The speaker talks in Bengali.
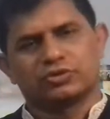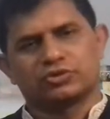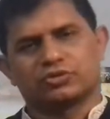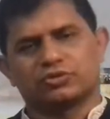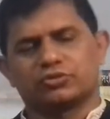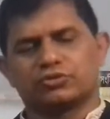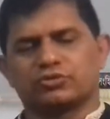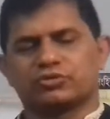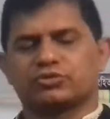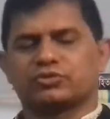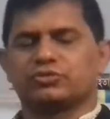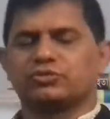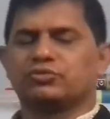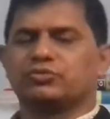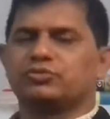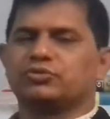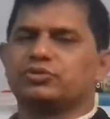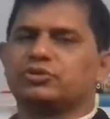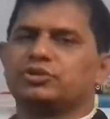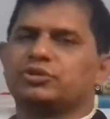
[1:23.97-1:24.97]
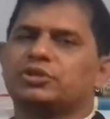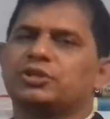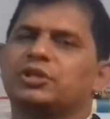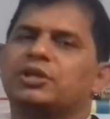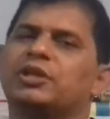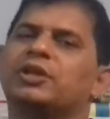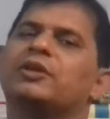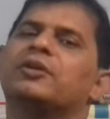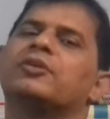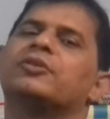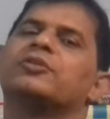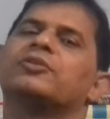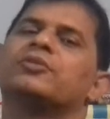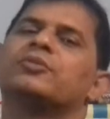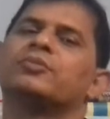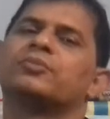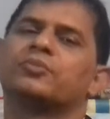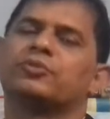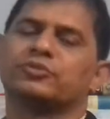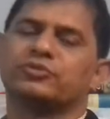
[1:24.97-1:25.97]
ষোড়শ লুই
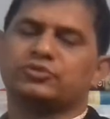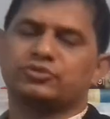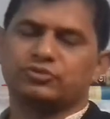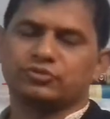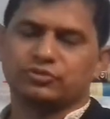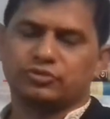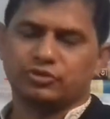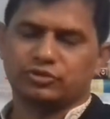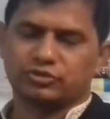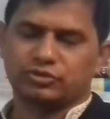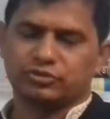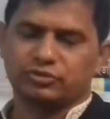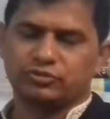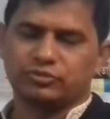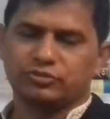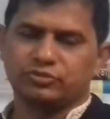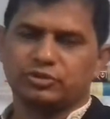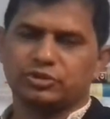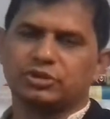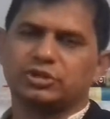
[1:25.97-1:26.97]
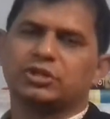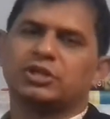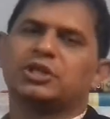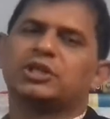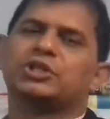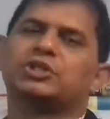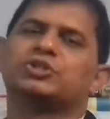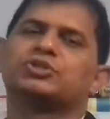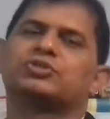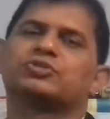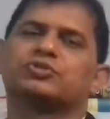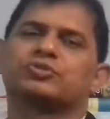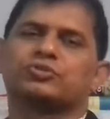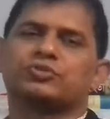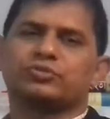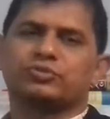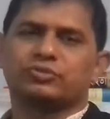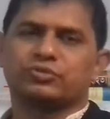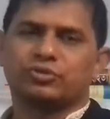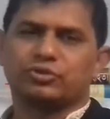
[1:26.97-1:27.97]
পঞ্চদশ লুই
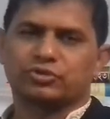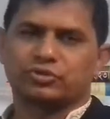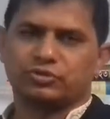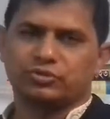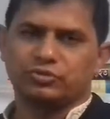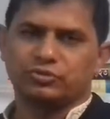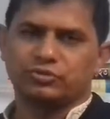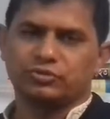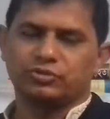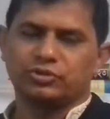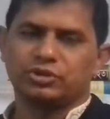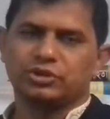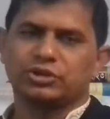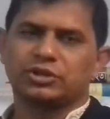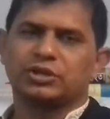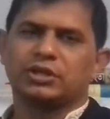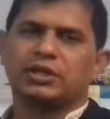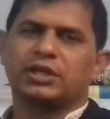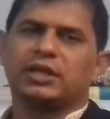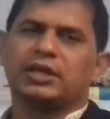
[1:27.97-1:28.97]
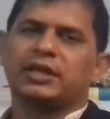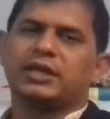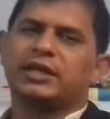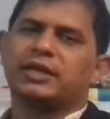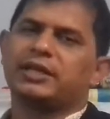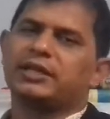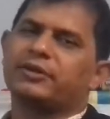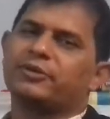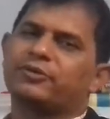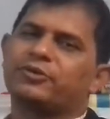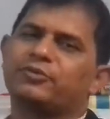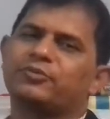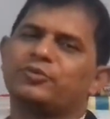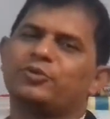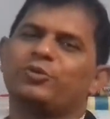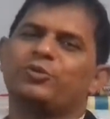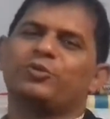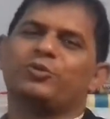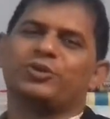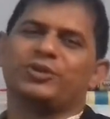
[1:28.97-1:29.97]
চতুর্দশ লুই এরকম
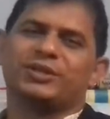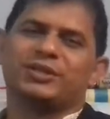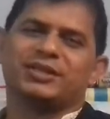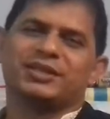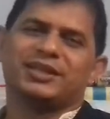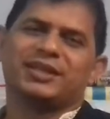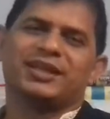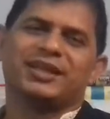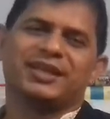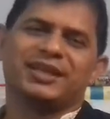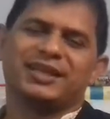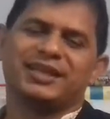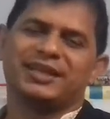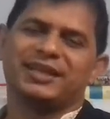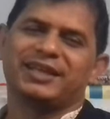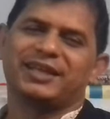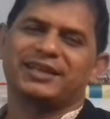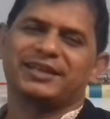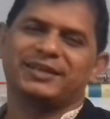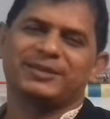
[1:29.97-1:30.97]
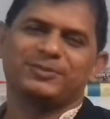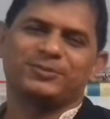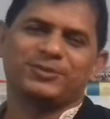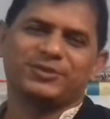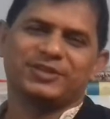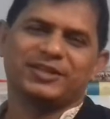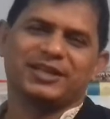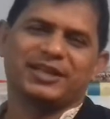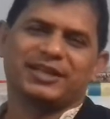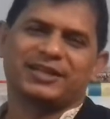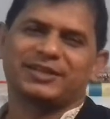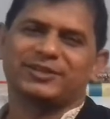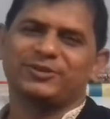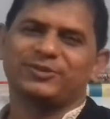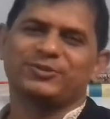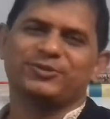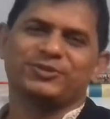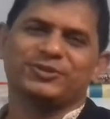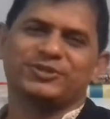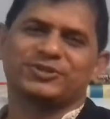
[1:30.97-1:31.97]
লুই একের পরে এক
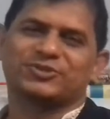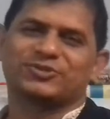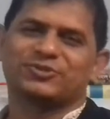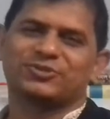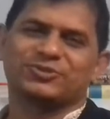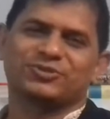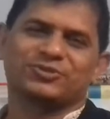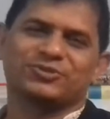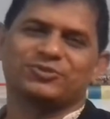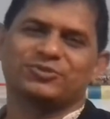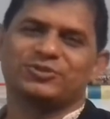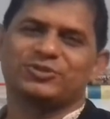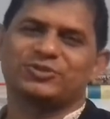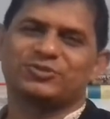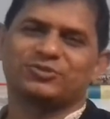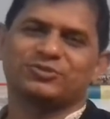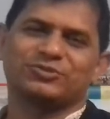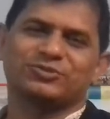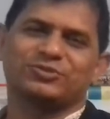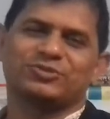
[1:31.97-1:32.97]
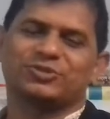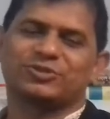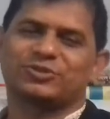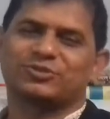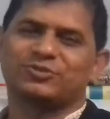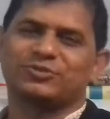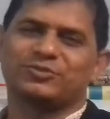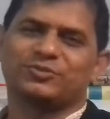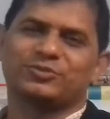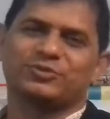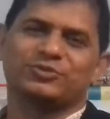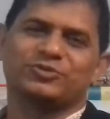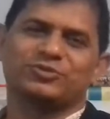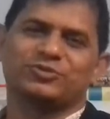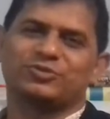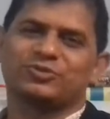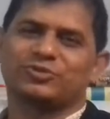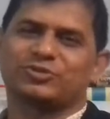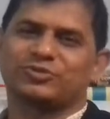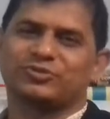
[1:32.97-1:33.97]
লুই ষোড়শ লুই চতুর্দশ লুই
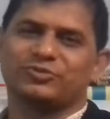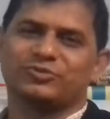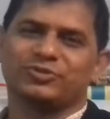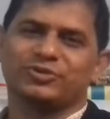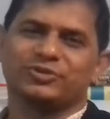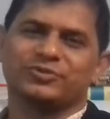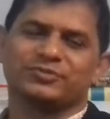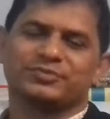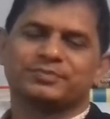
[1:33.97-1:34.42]
পঞ্চদশ লুই